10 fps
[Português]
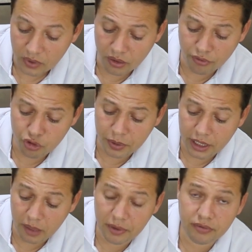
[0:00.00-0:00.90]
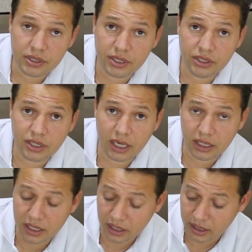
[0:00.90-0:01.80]
eu vou explicar para vocês
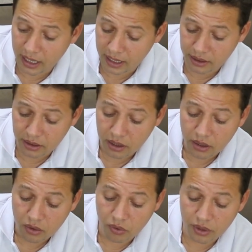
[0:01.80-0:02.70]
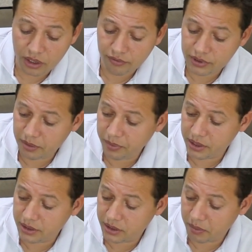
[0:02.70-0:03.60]
cada detalhe, o que, que você
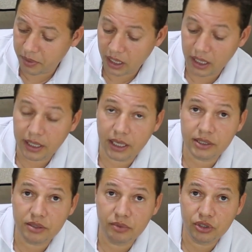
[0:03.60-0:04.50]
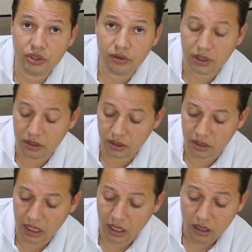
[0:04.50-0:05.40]
precisa para ganhar esse bichão aqui,
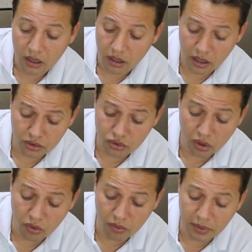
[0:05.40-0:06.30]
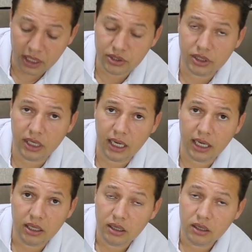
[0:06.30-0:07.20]
tá? É só
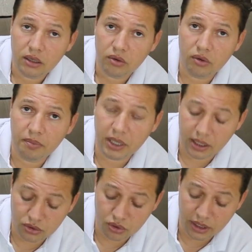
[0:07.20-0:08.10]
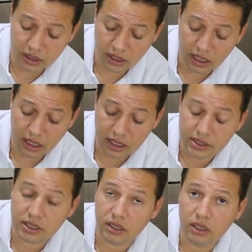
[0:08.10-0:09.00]
compartilhar, compa é só entrar lá,
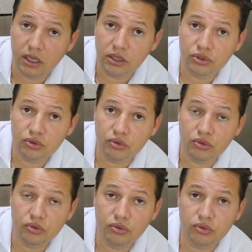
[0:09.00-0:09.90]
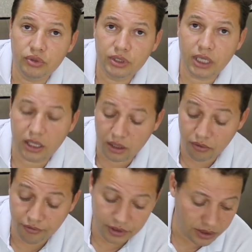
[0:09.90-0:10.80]
seguir eles no, no, no Instagram e
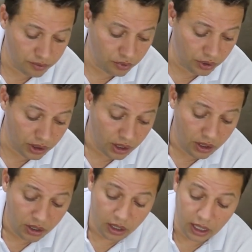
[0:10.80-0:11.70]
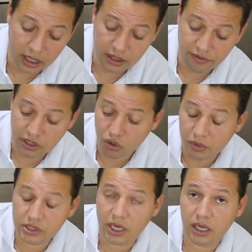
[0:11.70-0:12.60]
no Facebook. Aí vai ter
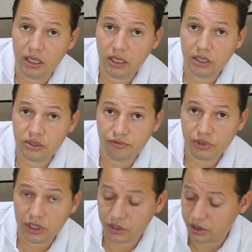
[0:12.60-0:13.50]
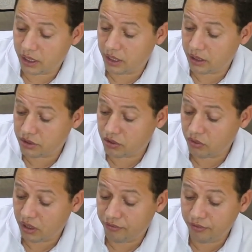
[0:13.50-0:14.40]
umas regrinhas, eu vou deixar aqui na
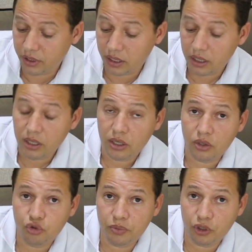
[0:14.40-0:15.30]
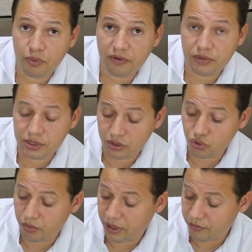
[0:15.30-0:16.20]
segunda-feira, eu explico para
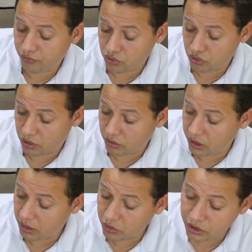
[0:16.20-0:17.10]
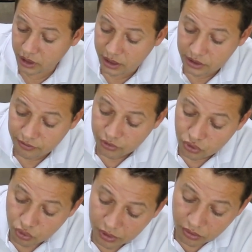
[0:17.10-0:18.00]
vocês como é que funciona. Eu queria mostrar nesse
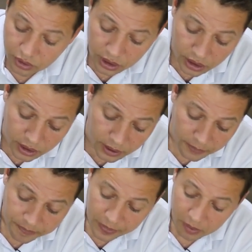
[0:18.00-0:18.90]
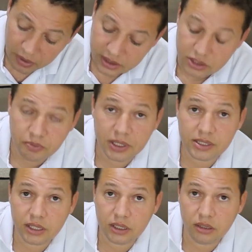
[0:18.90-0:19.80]
vídeo número 30, mas esse
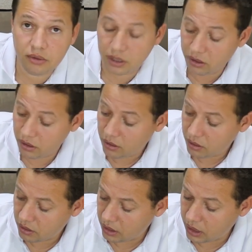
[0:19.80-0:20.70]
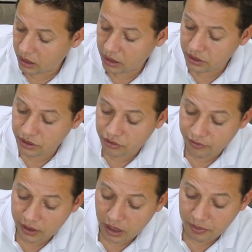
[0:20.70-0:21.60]
presentão aí tá? Que a gente
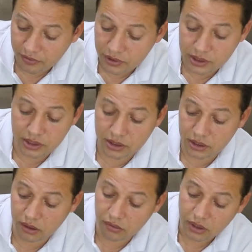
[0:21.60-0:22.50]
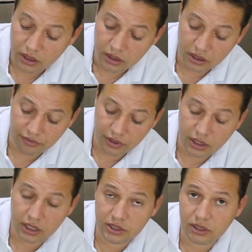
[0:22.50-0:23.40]
vai dar para vocês. Então, na
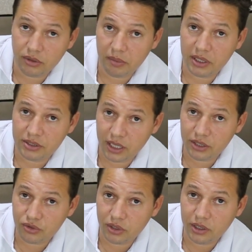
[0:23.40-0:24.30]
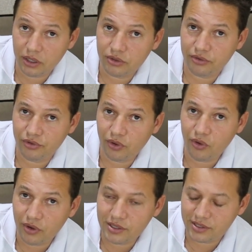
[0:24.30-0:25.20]
verdade, já não é mais 10 sorteios, já
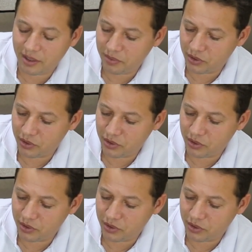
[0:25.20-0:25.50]
virou 11, né,